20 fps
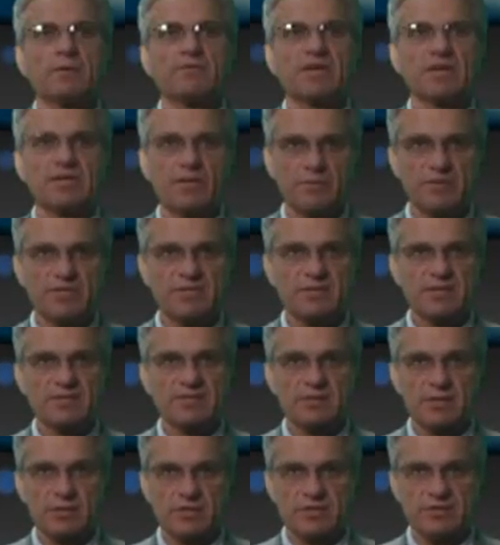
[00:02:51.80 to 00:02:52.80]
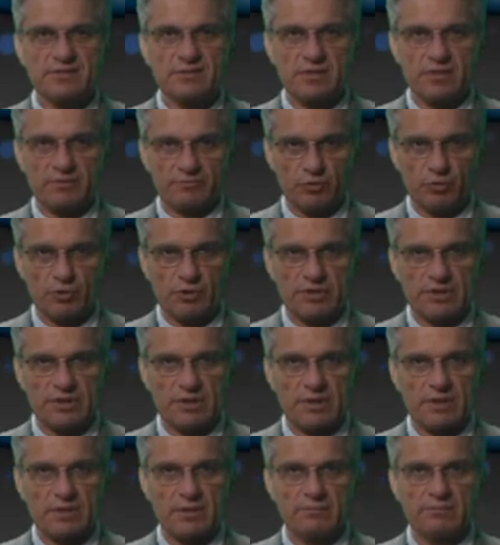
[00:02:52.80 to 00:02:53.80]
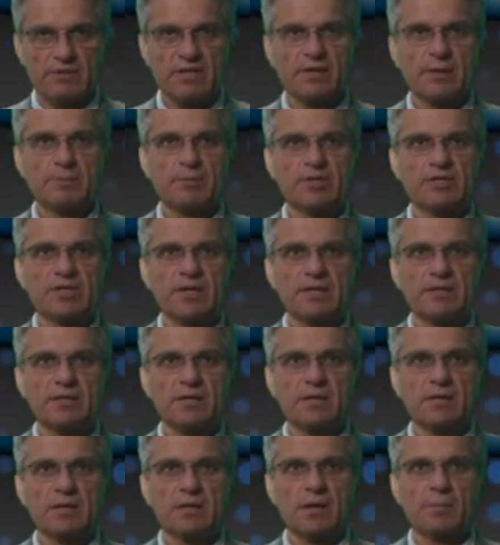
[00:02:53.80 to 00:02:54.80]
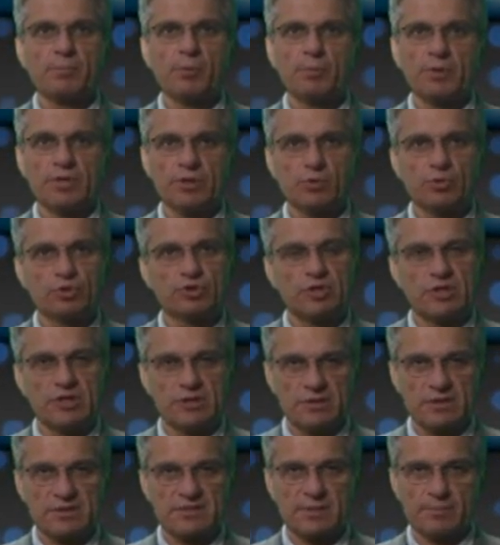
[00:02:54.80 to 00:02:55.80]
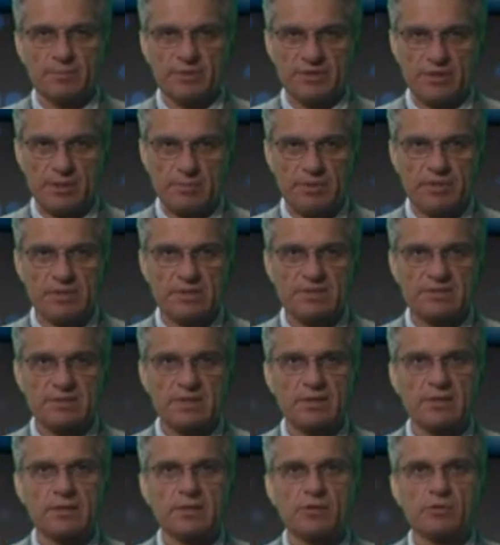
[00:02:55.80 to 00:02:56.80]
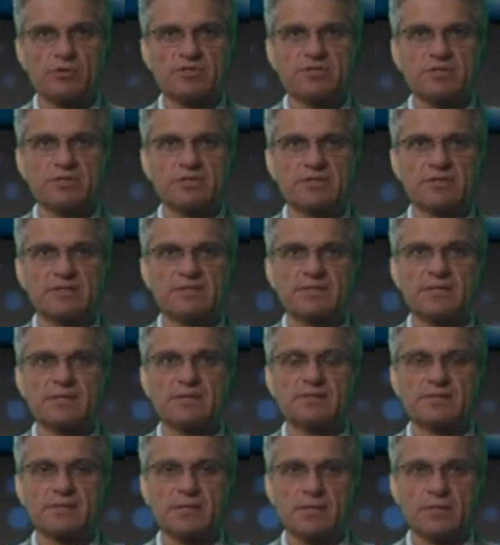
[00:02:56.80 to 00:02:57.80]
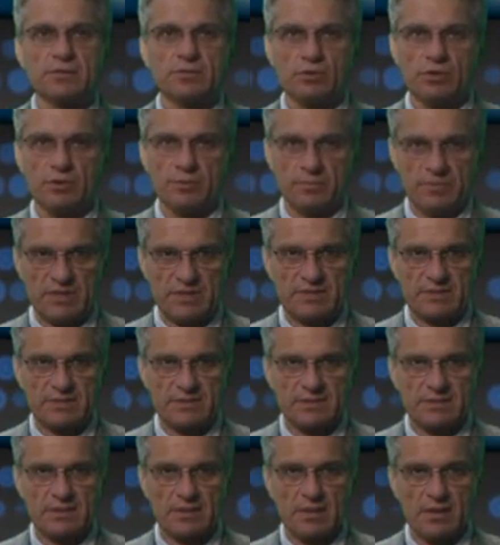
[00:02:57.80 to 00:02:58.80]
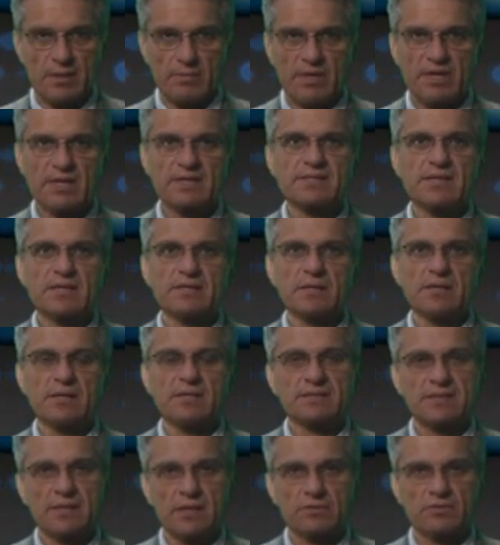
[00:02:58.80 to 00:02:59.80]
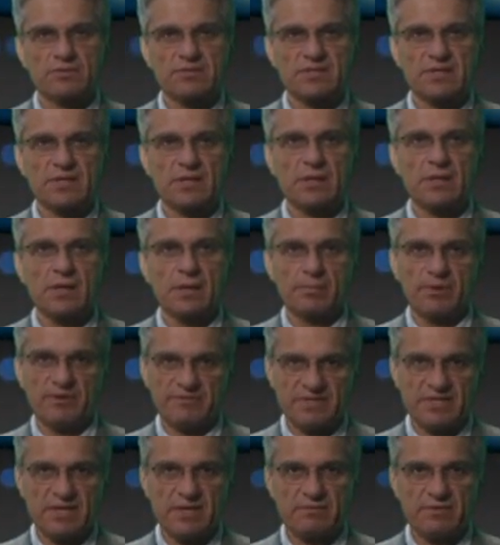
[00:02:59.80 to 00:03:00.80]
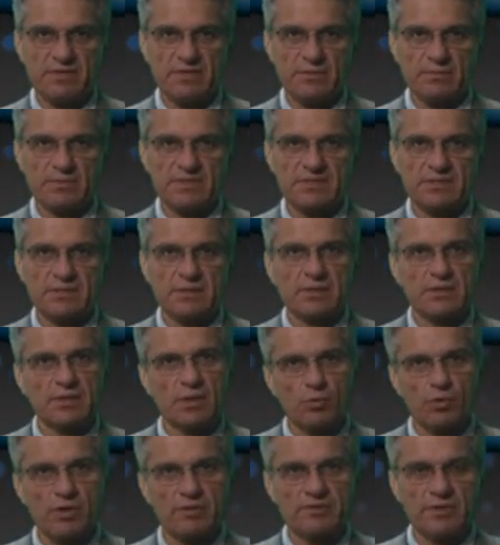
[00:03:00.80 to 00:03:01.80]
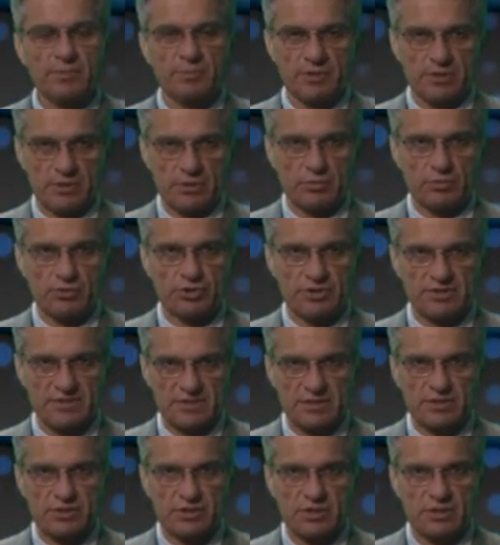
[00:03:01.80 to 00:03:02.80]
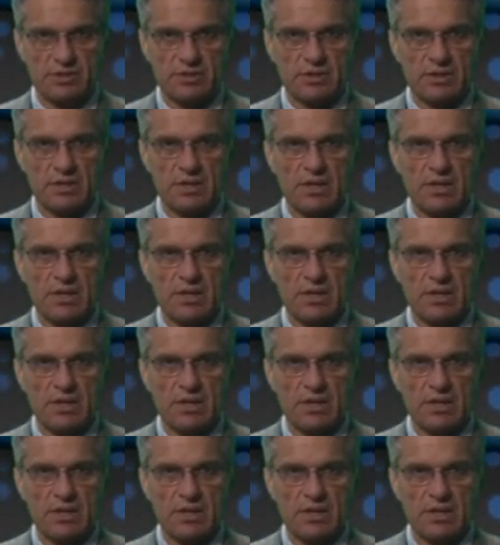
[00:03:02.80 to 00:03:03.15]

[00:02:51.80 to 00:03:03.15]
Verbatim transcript: экономической статистике вторника. Великобритания опубликует индексы потребительских и розничных цен за июль месяц. Показатели останутся, по всей видимости, на уровне предыдущих значений.